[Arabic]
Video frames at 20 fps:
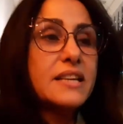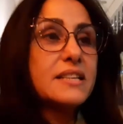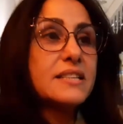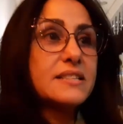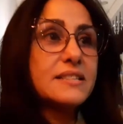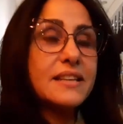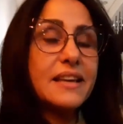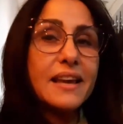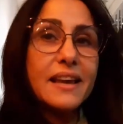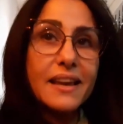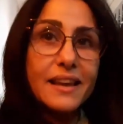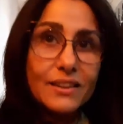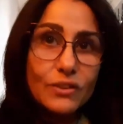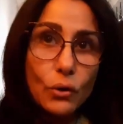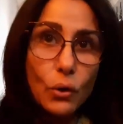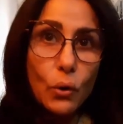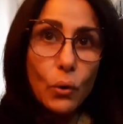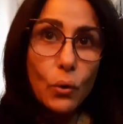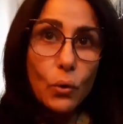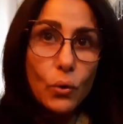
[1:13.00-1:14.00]
سي
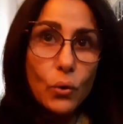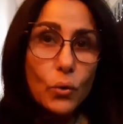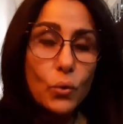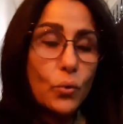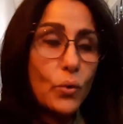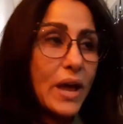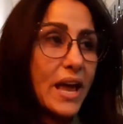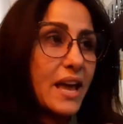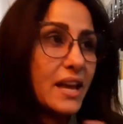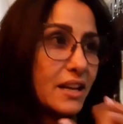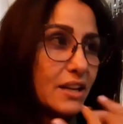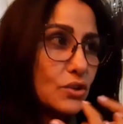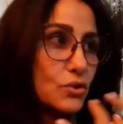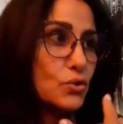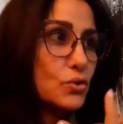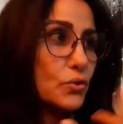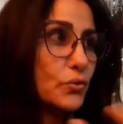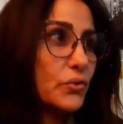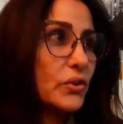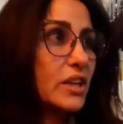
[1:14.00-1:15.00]
ايترو وانا
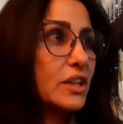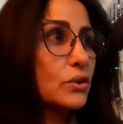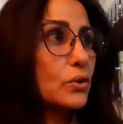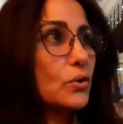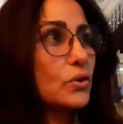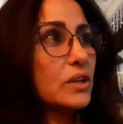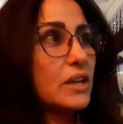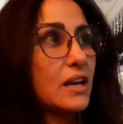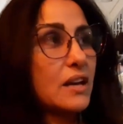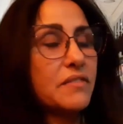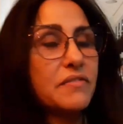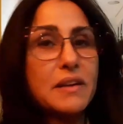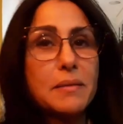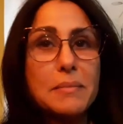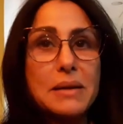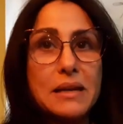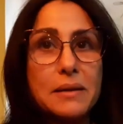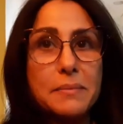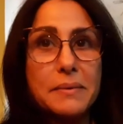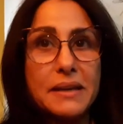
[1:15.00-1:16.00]
نشوف ايترو نعرفها
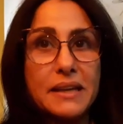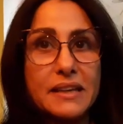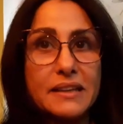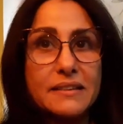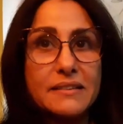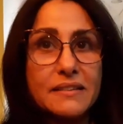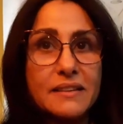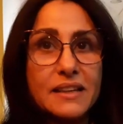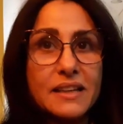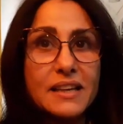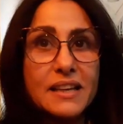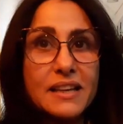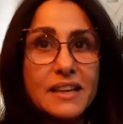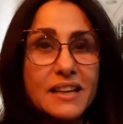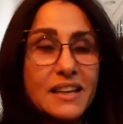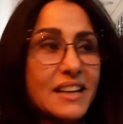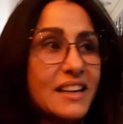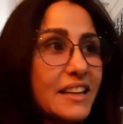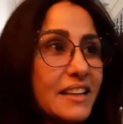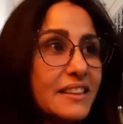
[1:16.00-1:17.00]
من البعيد
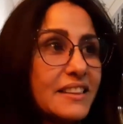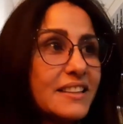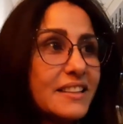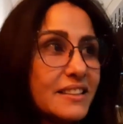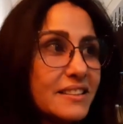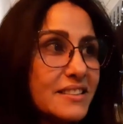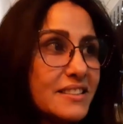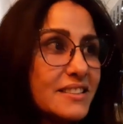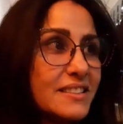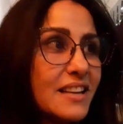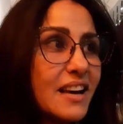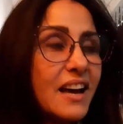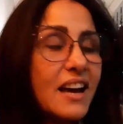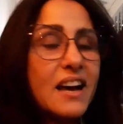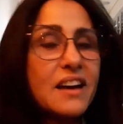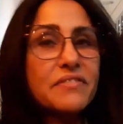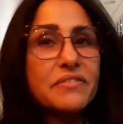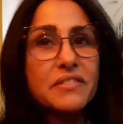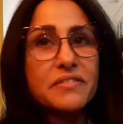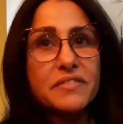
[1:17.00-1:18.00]
اللي عندي عندي
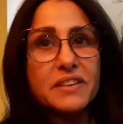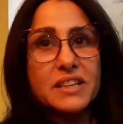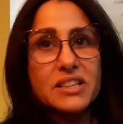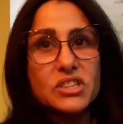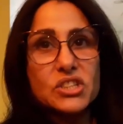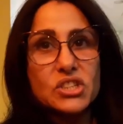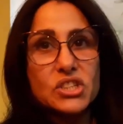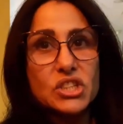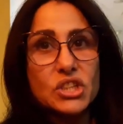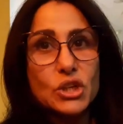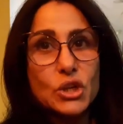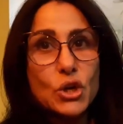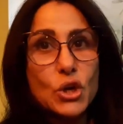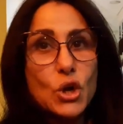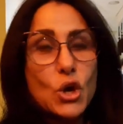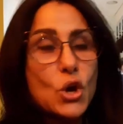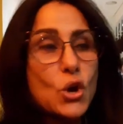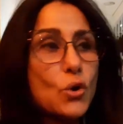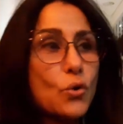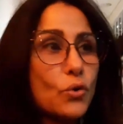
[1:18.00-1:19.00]
ثقافه في هذا الشيء
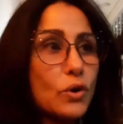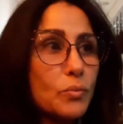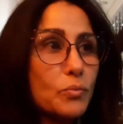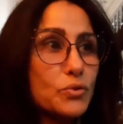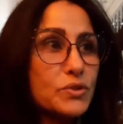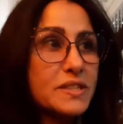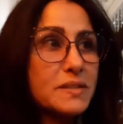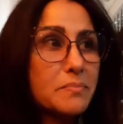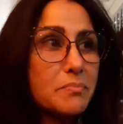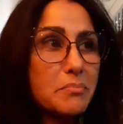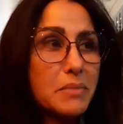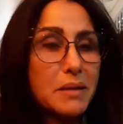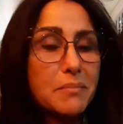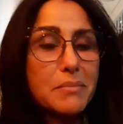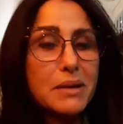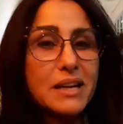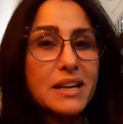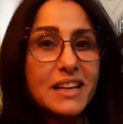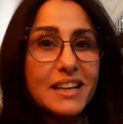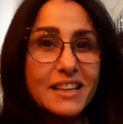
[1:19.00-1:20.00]

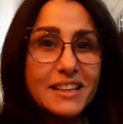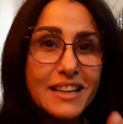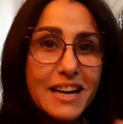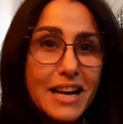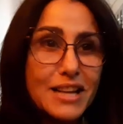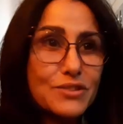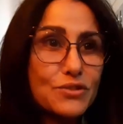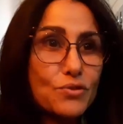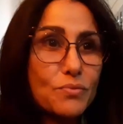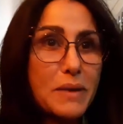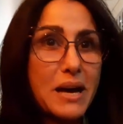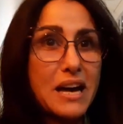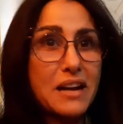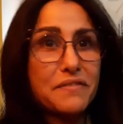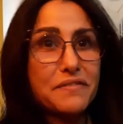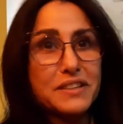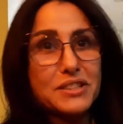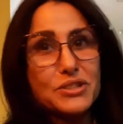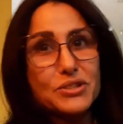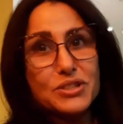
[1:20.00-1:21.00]
والمصممه اللي هضرات وما
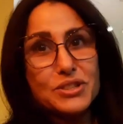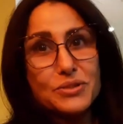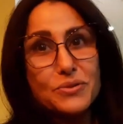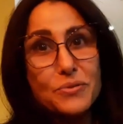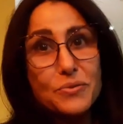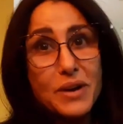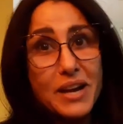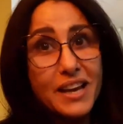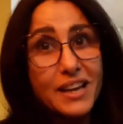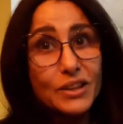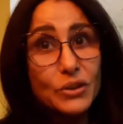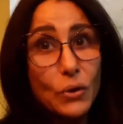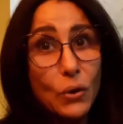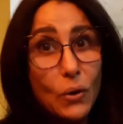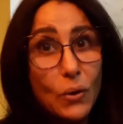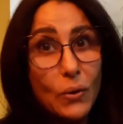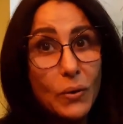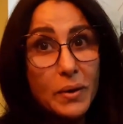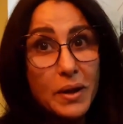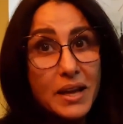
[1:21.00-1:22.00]
عرفتش شنو هو
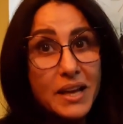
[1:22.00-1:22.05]
ايترو